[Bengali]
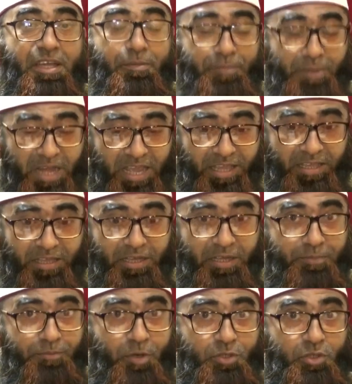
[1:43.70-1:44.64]
প্রায়
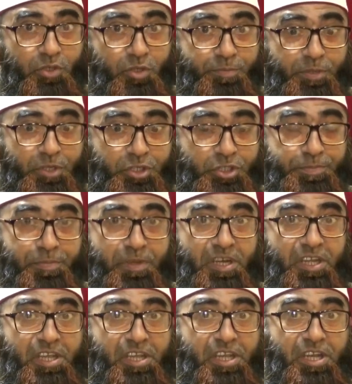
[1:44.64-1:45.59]
পনেরো বিশ
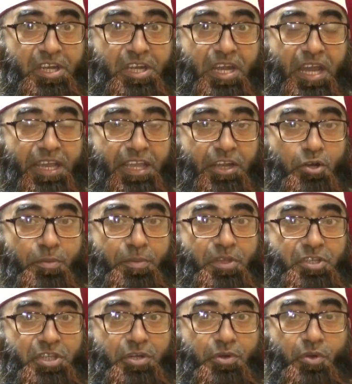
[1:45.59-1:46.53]
মিনিট লাগে
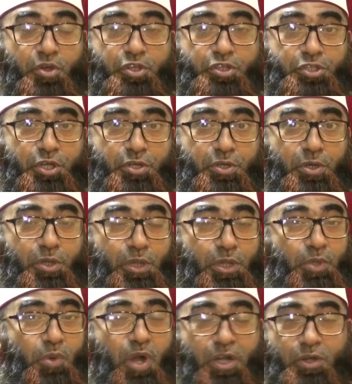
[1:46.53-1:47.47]
নবীজির ওই সকল
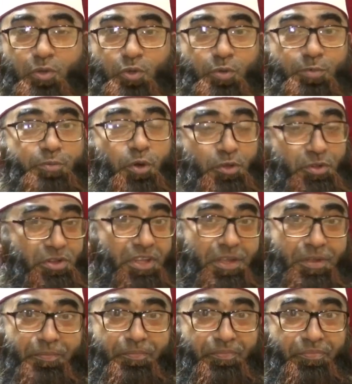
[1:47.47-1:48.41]
দোয়াগুলো পড়তে
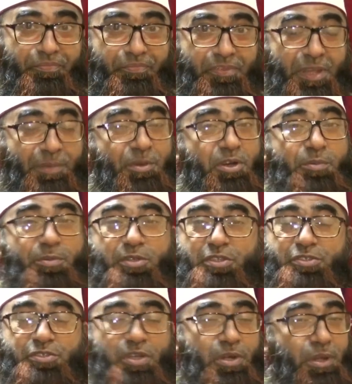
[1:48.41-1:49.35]
যেমন
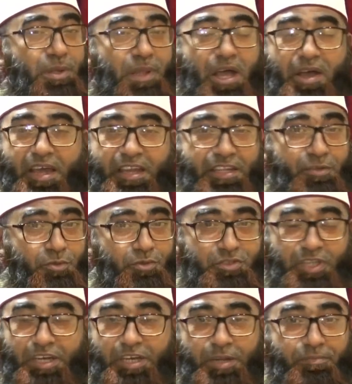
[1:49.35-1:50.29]
নবীজি সাল্লাহ আলী
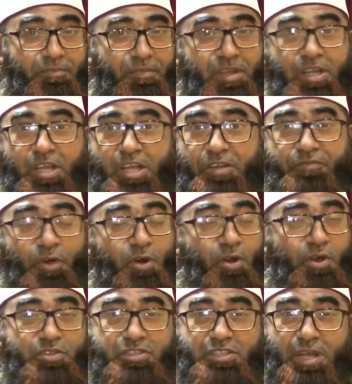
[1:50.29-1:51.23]
ওসাল্লাম
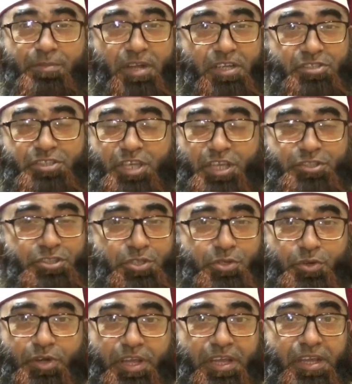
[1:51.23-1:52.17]
ফরোজ নামাজ শেষ
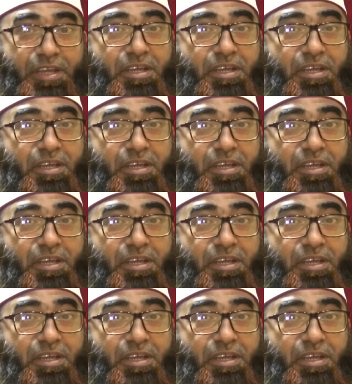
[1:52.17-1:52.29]
করে